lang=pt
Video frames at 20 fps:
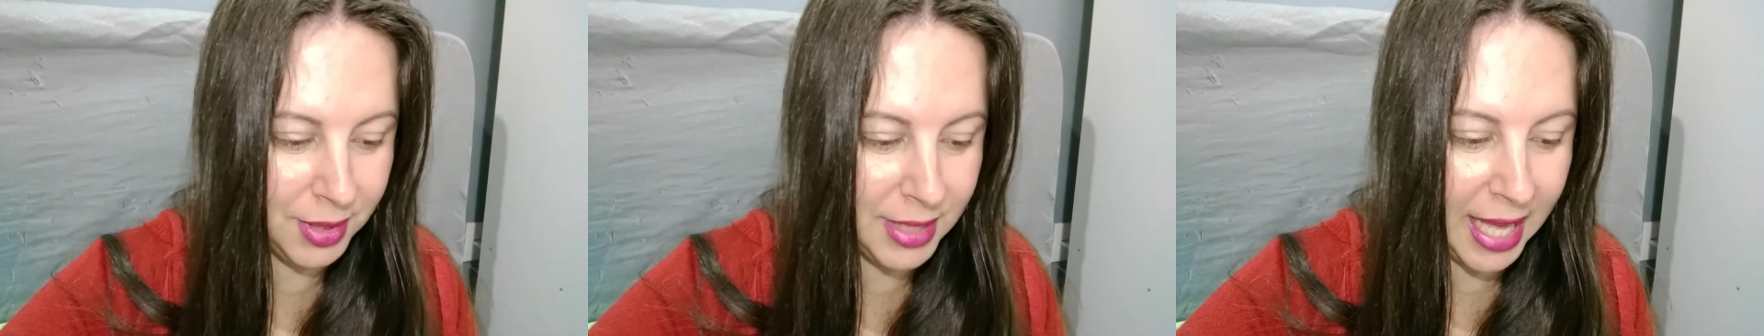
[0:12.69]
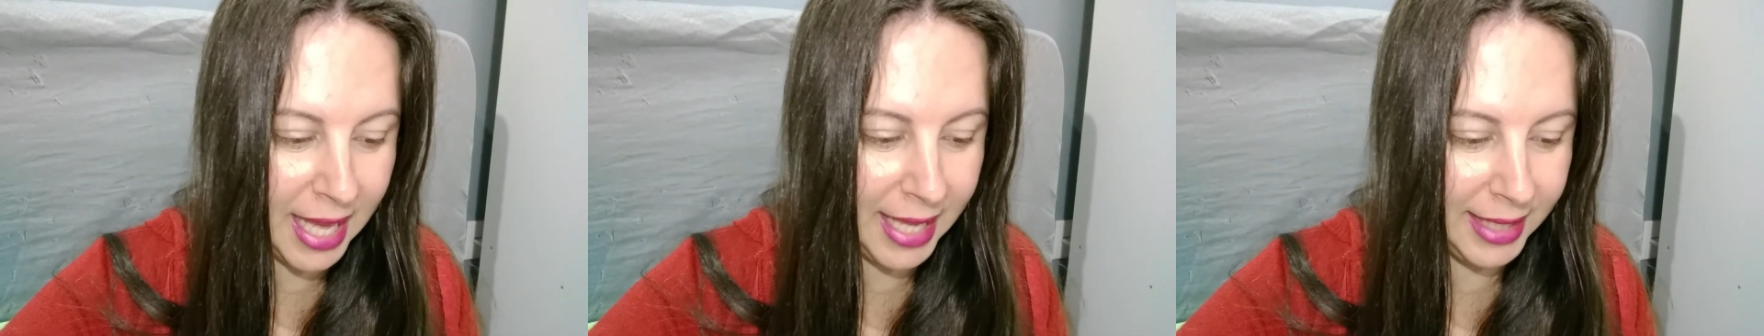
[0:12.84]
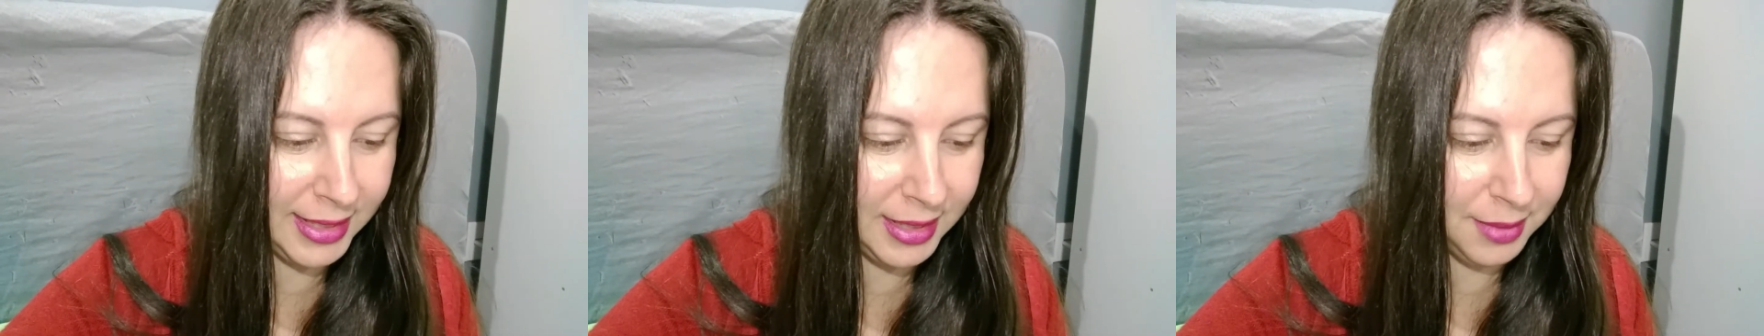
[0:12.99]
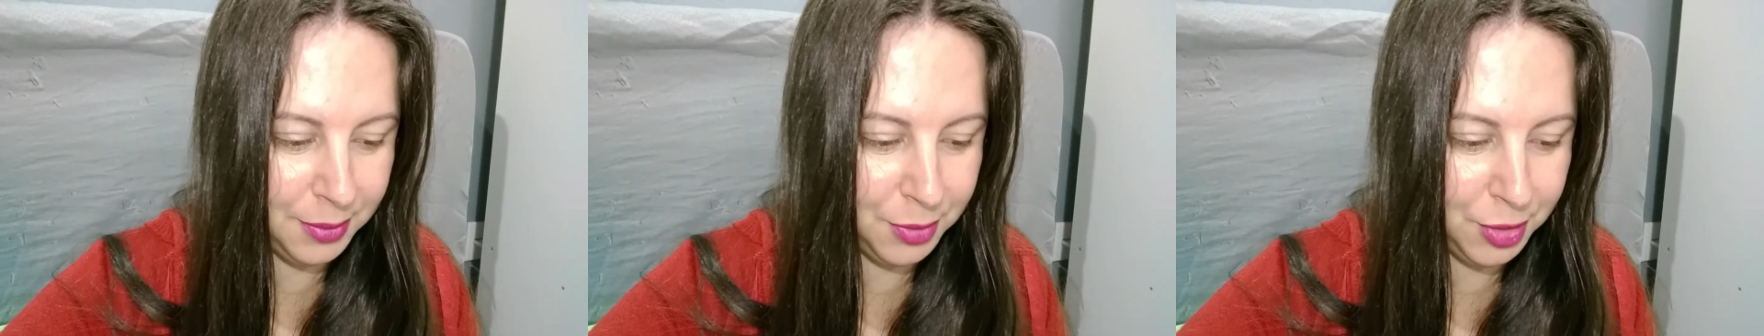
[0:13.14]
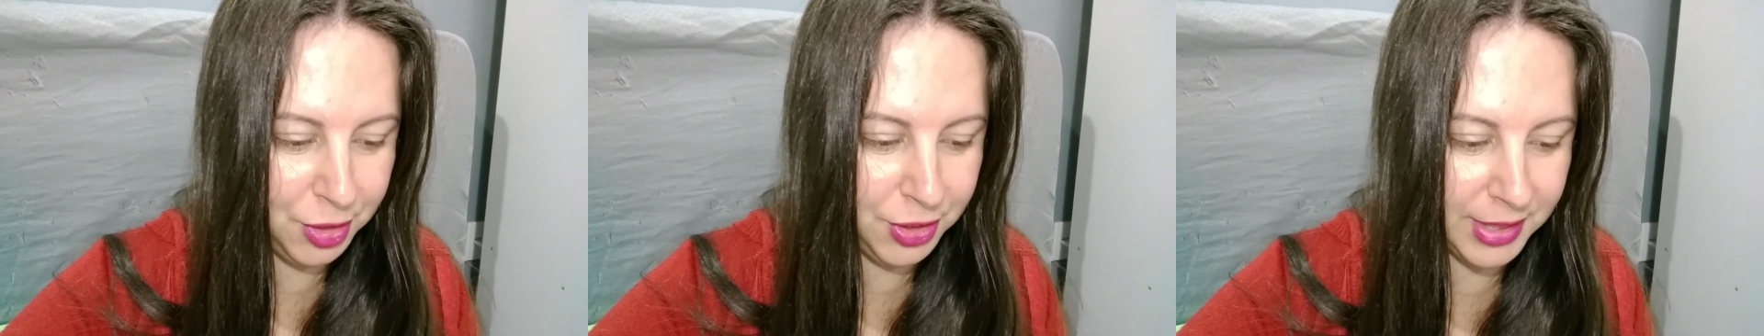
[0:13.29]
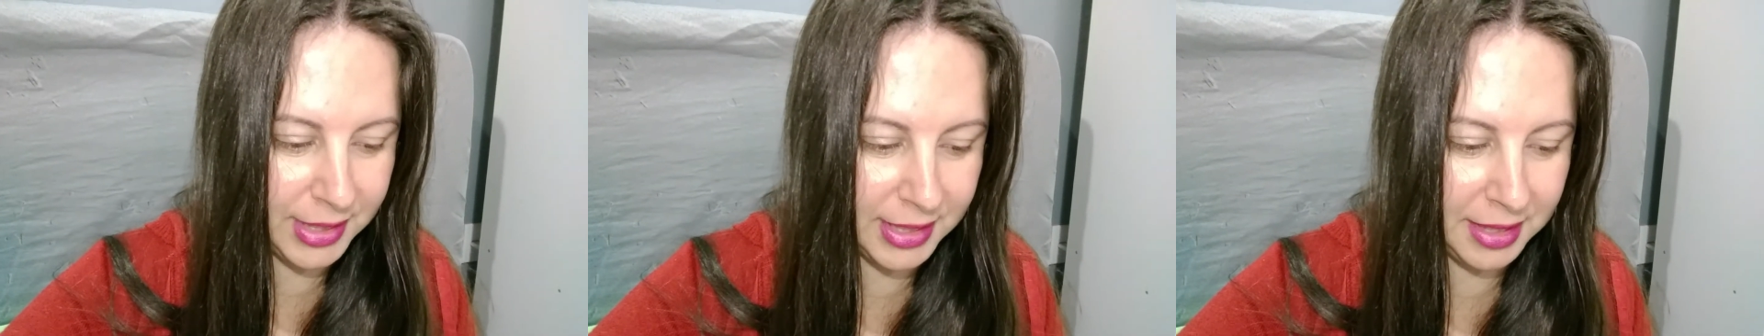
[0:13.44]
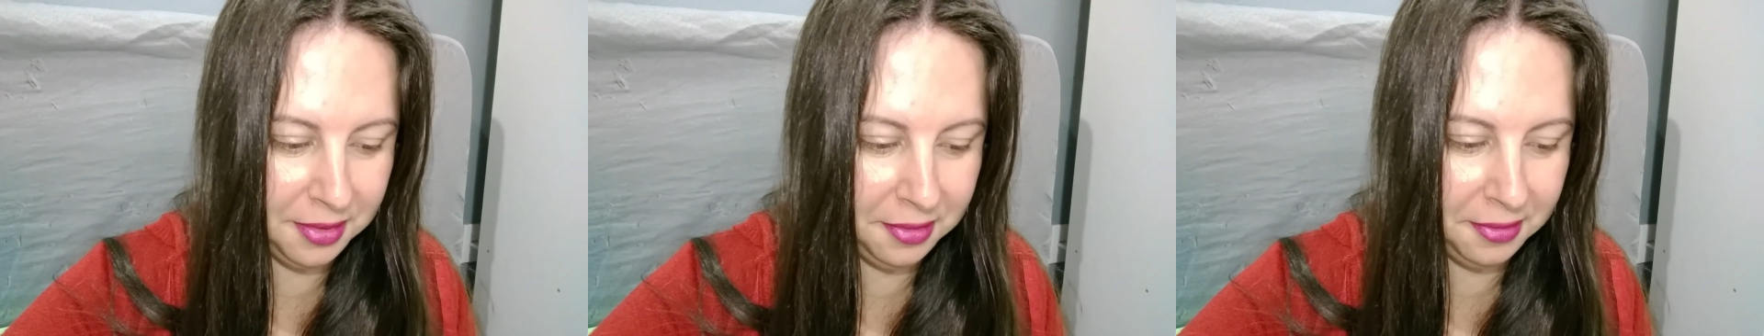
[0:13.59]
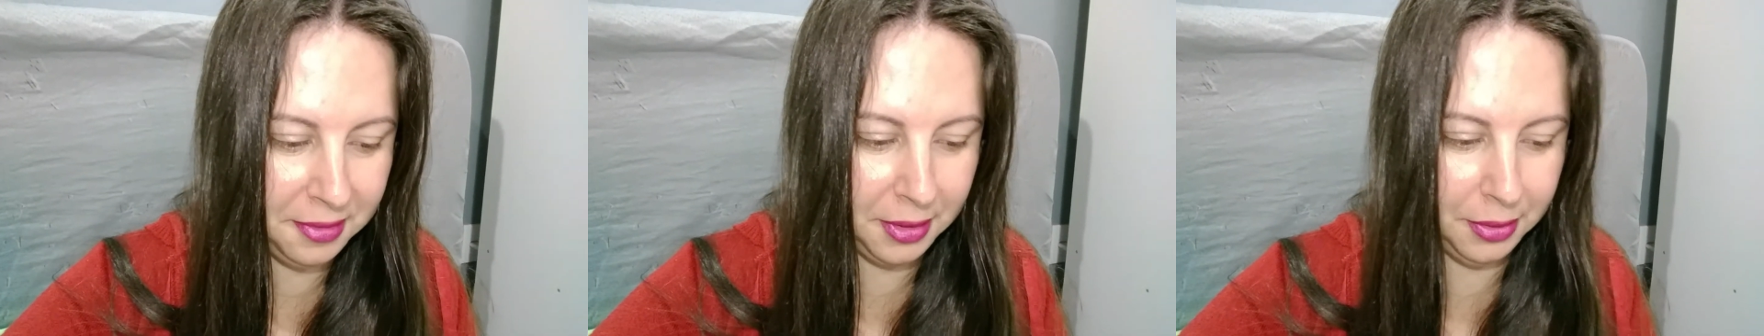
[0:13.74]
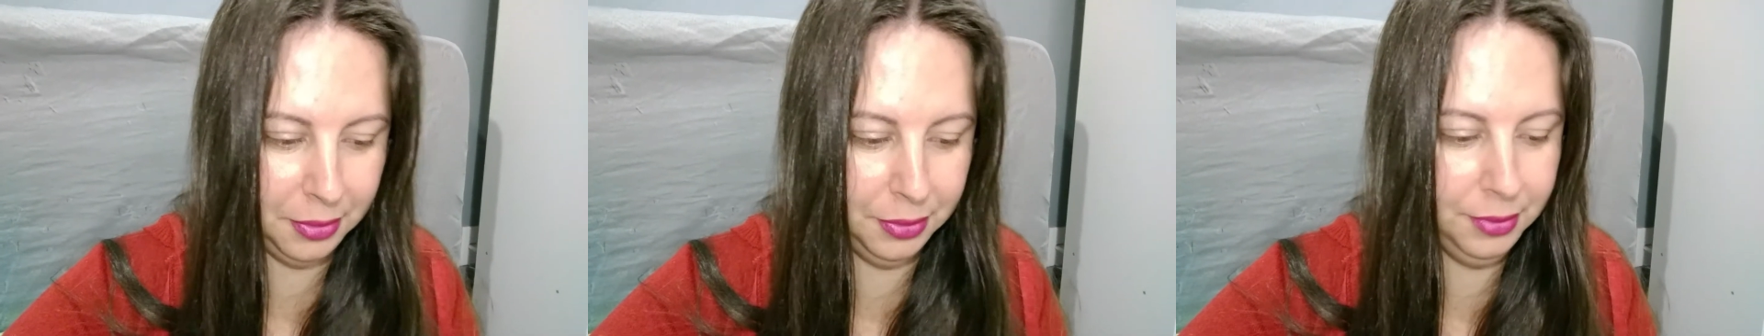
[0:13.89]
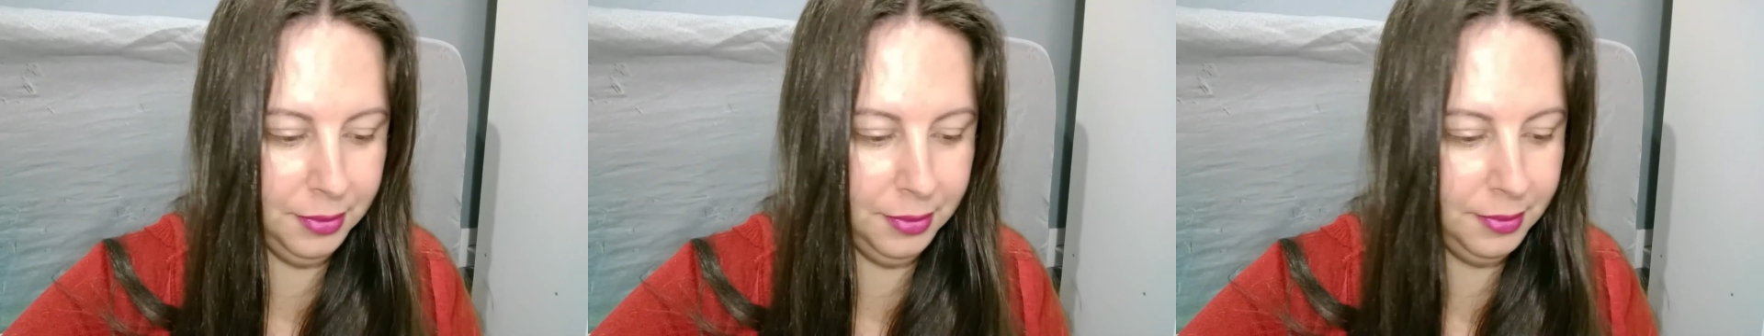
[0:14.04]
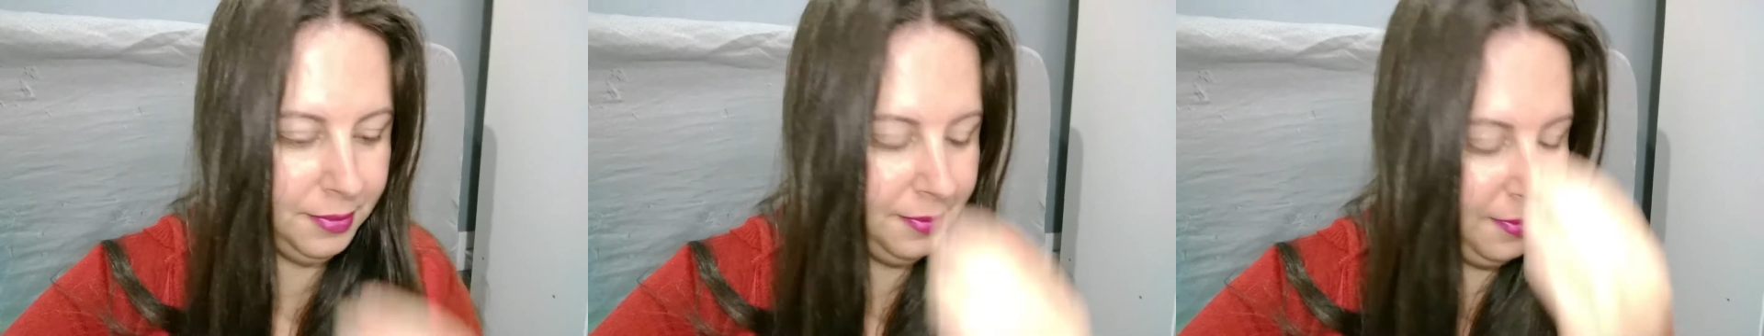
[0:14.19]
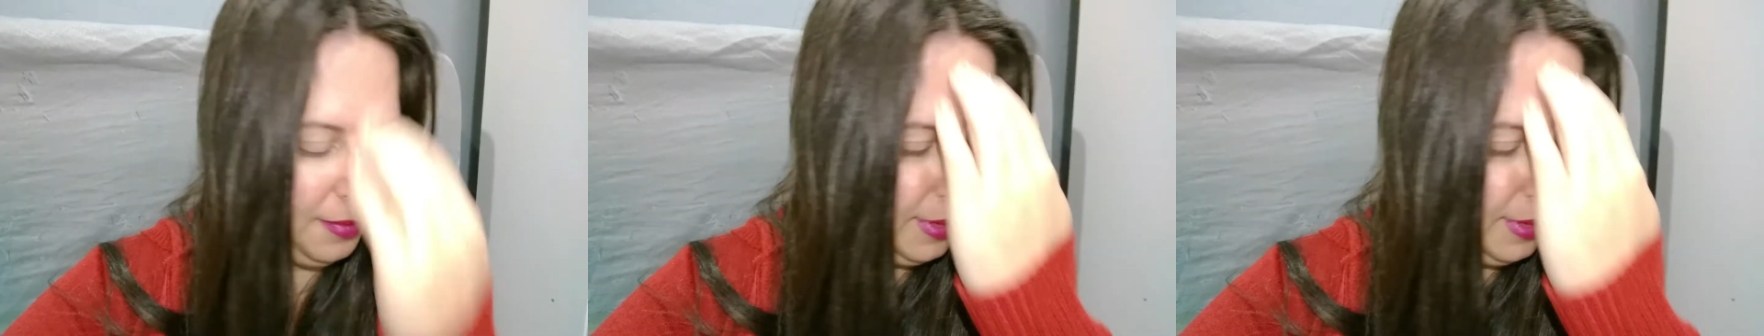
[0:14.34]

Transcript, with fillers: décimo desafio,